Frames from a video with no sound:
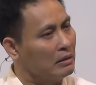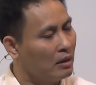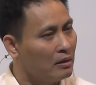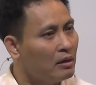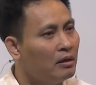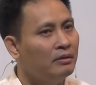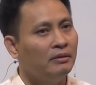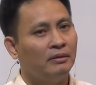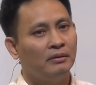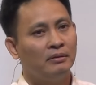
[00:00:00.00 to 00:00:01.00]
Nhưng mà cẩn
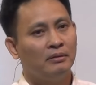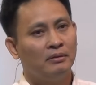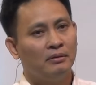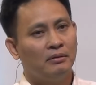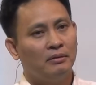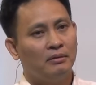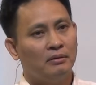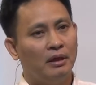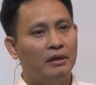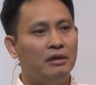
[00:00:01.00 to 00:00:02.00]
thận hơn
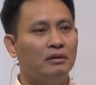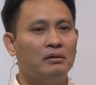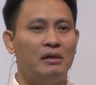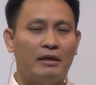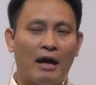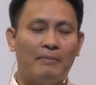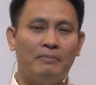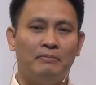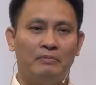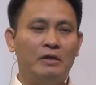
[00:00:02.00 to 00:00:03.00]
thì những
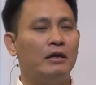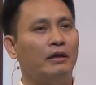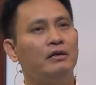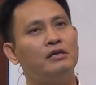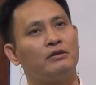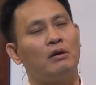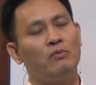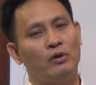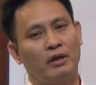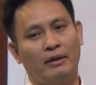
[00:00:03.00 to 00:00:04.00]
người nam, những người
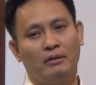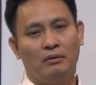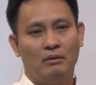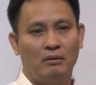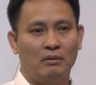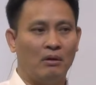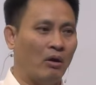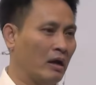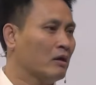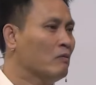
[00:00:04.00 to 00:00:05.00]
nữ ở trong hội thánh
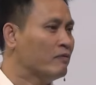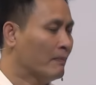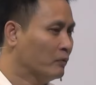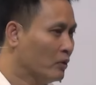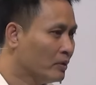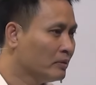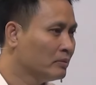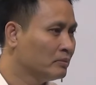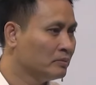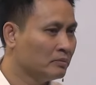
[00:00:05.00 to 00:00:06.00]
họ đã không phạm
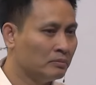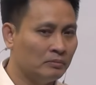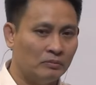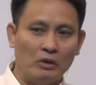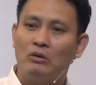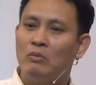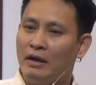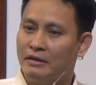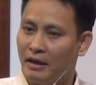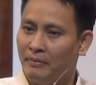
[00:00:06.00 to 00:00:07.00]
tội.
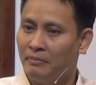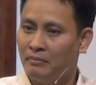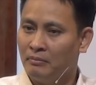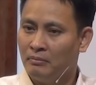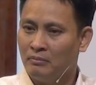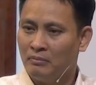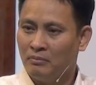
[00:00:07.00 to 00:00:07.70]
được không anh chị em?